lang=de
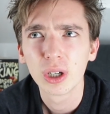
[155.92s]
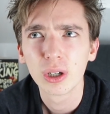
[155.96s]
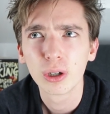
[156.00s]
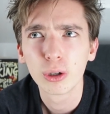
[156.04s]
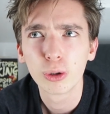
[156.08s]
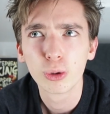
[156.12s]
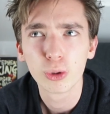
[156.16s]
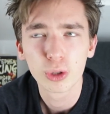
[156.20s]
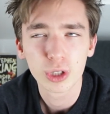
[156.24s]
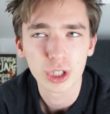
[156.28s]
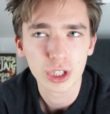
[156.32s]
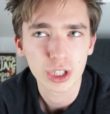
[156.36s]

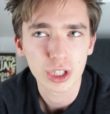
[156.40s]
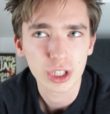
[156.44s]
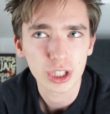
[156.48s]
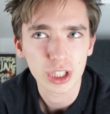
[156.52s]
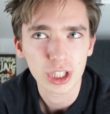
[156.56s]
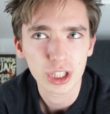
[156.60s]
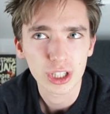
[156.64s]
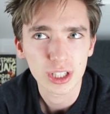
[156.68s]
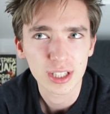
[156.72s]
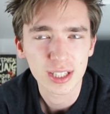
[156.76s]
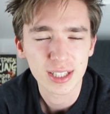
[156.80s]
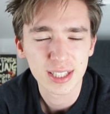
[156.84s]
gutes
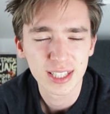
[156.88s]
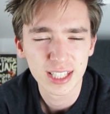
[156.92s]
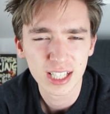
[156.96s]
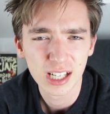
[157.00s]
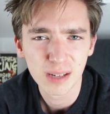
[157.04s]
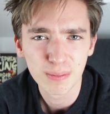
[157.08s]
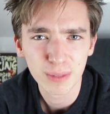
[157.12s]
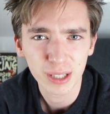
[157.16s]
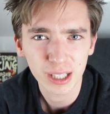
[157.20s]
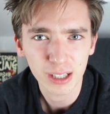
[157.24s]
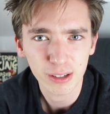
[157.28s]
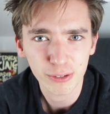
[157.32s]

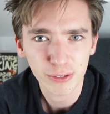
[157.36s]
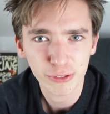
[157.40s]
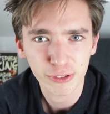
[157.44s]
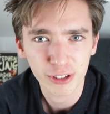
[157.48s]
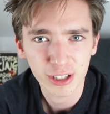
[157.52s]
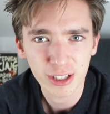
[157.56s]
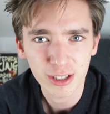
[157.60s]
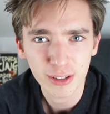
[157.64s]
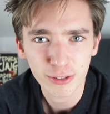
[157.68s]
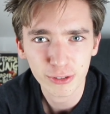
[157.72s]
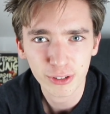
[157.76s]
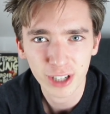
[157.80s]
Stilmittel
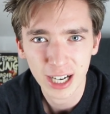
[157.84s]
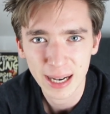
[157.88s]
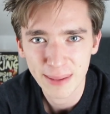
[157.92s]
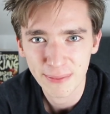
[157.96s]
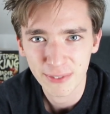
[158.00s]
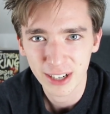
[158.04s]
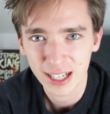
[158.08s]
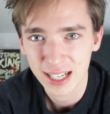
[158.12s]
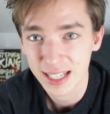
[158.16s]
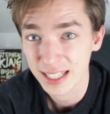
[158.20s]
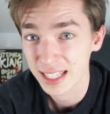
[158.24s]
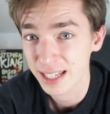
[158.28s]
finde, vor allem
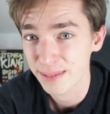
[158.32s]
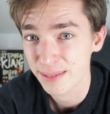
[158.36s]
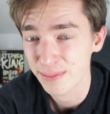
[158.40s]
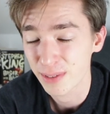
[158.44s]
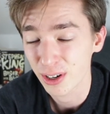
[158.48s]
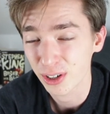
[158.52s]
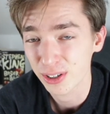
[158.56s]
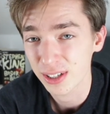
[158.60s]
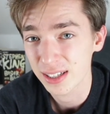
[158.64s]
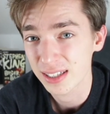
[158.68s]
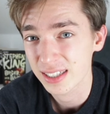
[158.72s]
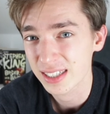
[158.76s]
weil es eben
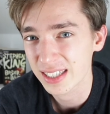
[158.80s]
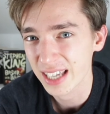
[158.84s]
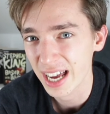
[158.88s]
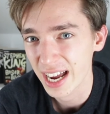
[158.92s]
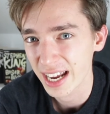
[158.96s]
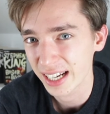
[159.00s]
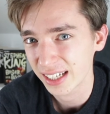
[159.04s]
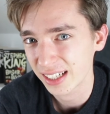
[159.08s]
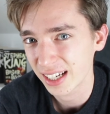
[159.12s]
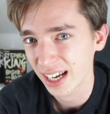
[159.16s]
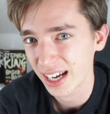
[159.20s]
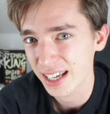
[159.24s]
auch den
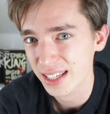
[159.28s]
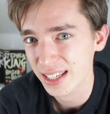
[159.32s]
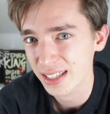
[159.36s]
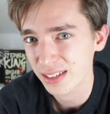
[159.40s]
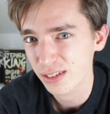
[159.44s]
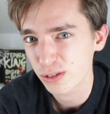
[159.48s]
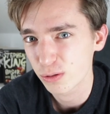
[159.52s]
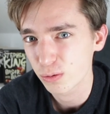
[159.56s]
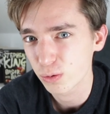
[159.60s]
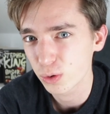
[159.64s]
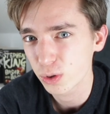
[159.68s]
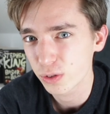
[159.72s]

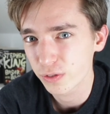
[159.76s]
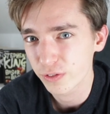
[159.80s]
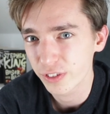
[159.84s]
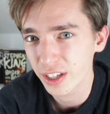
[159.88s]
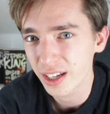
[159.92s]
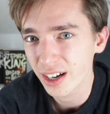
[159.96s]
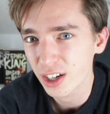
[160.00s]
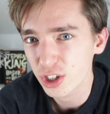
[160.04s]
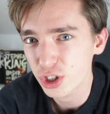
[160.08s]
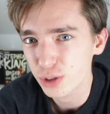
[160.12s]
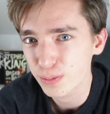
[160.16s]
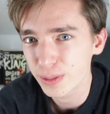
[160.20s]
Zeitgeist gut
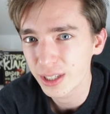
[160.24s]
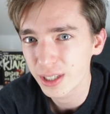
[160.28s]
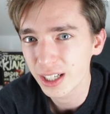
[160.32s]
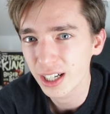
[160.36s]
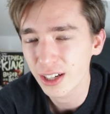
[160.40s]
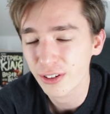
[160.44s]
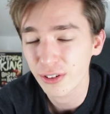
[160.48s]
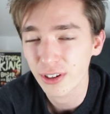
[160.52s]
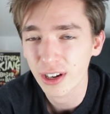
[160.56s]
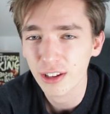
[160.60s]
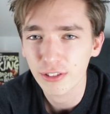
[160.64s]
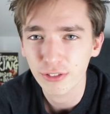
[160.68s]

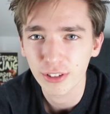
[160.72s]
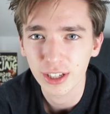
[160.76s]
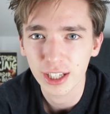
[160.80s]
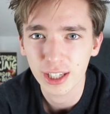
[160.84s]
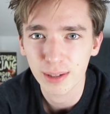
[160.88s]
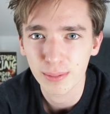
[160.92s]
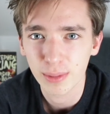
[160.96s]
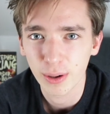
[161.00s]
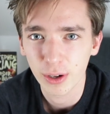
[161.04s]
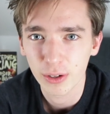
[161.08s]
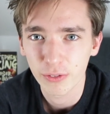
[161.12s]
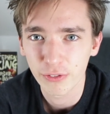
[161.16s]
widerspiegelt und das finde ich
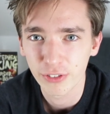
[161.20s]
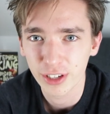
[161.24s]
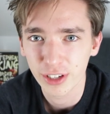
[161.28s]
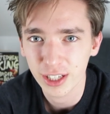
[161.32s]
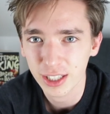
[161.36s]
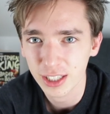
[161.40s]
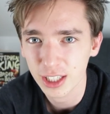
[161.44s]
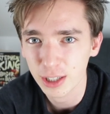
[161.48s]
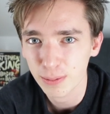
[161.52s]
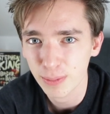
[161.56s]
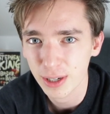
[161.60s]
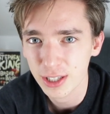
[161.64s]
immer
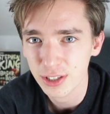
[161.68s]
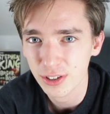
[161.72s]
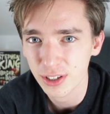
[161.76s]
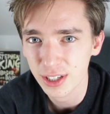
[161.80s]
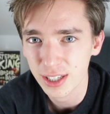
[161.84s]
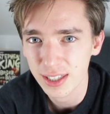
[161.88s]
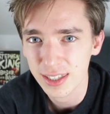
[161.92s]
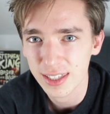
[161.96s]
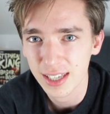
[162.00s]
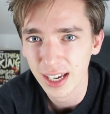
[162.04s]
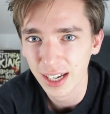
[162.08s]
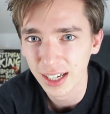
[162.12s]
wichtig bei
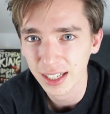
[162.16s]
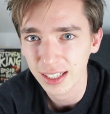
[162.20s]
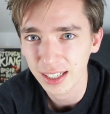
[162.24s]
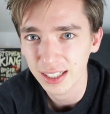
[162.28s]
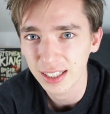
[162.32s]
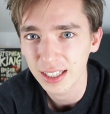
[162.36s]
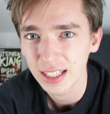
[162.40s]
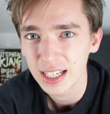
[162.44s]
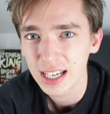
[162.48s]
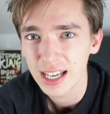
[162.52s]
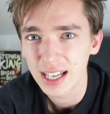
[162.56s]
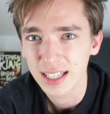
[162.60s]
solchen Sachen.
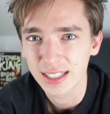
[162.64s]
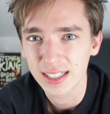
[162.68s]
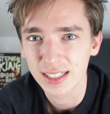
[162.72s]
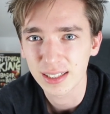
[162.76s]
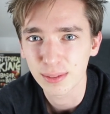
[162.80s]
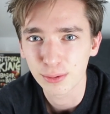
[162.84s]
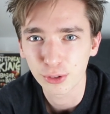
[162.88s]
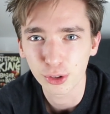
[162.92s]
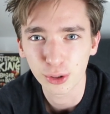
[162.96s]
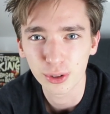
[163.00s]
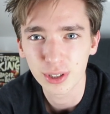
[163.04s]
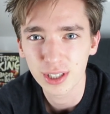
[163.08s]
Es ist
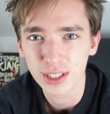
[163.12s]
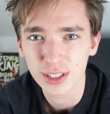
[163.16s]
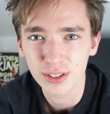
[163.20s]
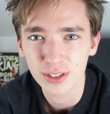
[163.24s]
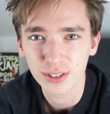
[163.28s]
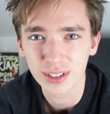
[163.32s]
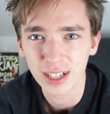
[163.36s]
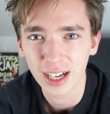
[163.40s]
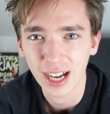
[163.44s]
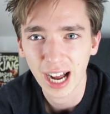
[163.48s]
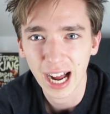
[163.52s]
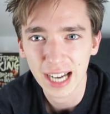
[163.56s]
im Grunde so
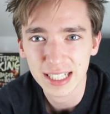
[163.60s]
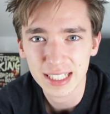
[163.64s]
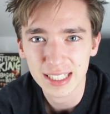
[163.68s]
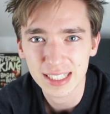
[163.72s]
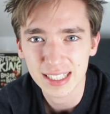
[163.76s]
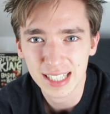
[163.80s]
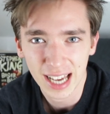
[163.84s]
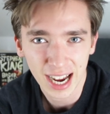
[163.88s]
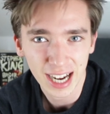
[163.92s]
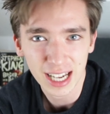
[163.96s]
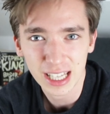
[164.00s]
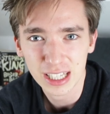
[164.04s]
eine Art
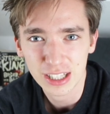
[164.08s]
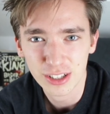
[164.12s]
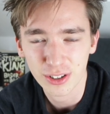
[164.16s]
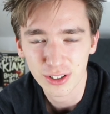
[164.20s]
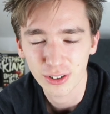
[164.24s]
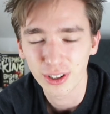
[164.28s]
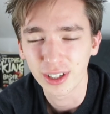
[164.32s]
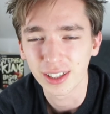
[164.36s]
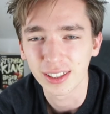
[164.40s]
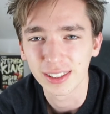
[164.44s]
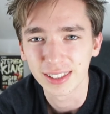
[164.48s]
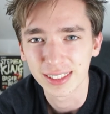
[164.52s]

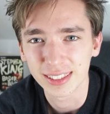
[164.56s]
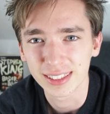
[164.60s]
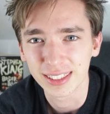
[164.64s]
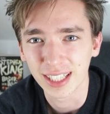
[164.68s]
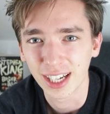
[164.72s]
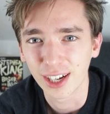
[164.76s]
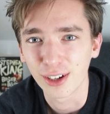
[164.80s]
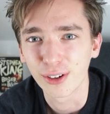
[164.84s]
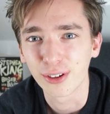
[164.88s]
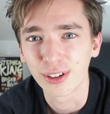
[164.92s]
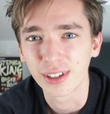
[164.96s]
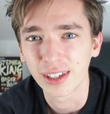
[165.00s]
Zeitzeugnis
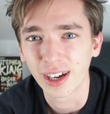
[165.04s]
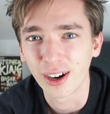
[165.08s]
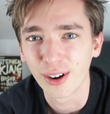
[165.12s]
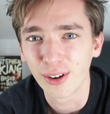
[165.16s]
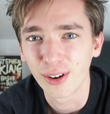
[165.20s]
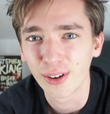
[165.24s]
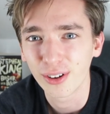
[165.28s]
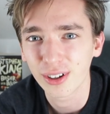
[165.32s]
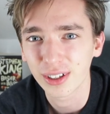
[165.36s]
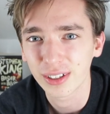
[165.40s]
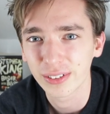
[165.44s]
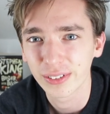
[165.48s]
dadurch
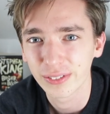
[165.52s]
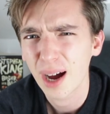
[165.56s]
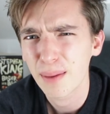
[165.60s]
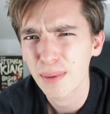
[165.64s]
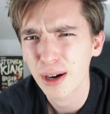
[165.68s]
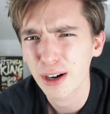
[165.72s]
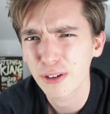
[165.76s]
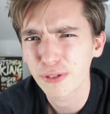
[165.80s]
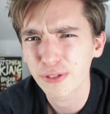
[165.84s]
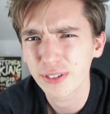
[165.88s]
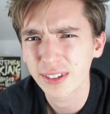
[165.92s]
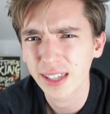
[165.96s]
auch, aber
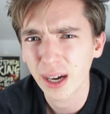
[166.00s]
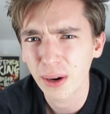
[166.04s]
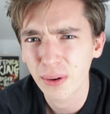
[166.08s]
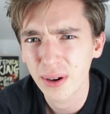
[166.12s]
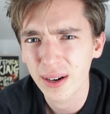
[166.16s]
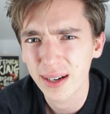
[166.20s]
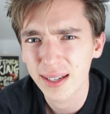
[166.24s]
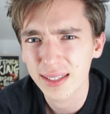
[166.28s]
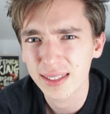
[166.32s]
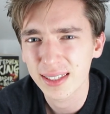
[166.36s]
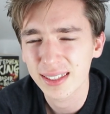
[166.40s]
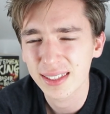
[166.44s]
auf
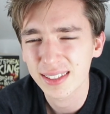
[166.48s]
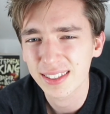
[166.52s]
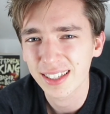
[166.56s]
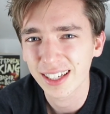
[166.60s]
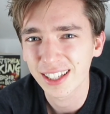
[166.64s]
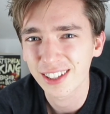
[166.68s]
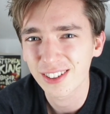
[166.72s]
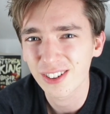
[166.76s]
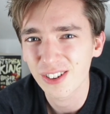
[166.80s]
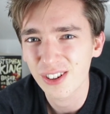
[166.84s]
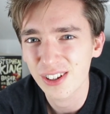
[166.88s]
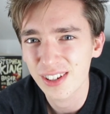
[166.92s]
Dauer ist es
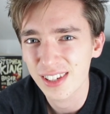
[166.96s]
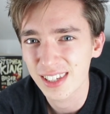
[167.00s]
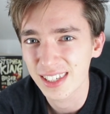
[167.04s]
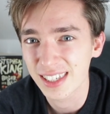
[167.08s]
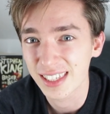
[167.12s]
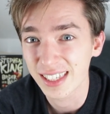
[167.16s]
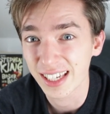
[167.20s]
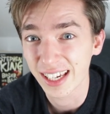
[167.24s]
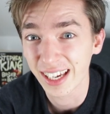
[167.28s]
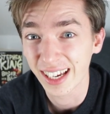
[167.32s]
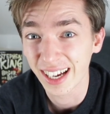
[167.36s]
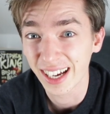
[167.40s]
dann doch
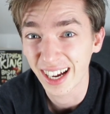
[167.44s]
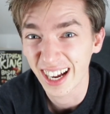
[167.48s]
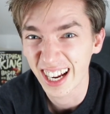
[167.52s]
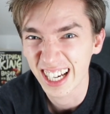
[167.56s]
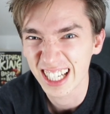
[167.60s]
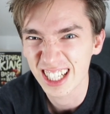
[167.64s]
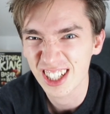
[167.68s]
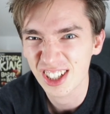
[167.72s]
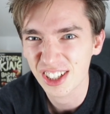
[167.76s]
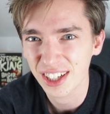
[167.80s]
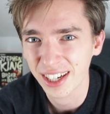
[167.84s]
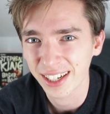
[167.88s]
sehr
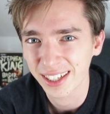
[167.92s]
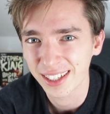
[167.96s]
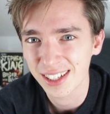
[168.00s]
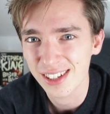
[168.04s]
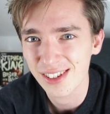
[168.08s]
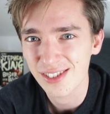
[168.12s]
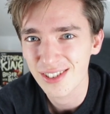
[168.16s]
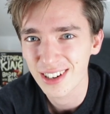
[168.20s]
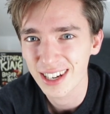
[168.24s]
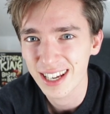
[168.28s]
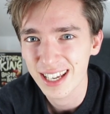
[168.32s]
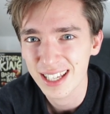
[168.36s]
anstrengend
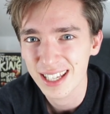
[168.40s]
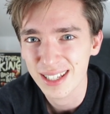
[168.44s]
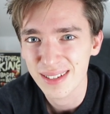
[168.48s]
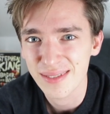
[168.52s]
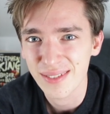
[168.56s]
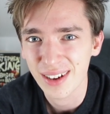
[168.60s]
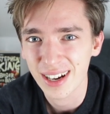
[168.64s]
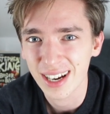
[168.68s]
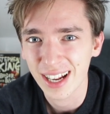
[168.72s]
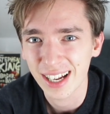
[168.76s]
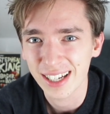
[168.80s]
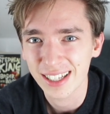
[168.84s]
zu lesen,
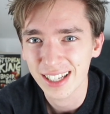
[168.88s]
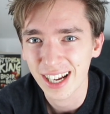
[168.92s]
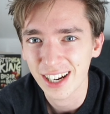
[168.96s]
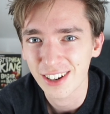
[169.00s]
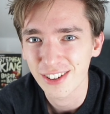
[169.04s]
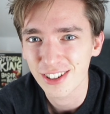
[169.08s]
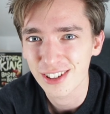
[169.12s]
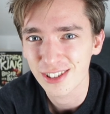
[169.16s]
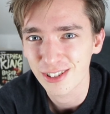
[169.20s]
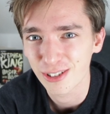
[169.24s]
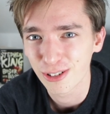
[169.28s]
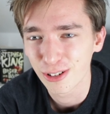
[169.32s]
weil halt
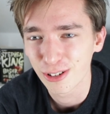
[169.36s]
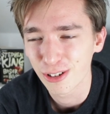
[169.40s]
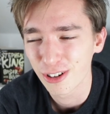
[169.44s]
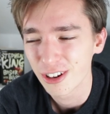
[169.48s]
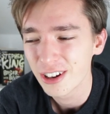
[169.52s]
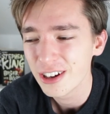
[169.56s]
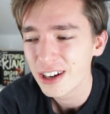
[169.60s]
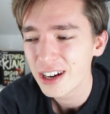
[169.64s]
dadurch so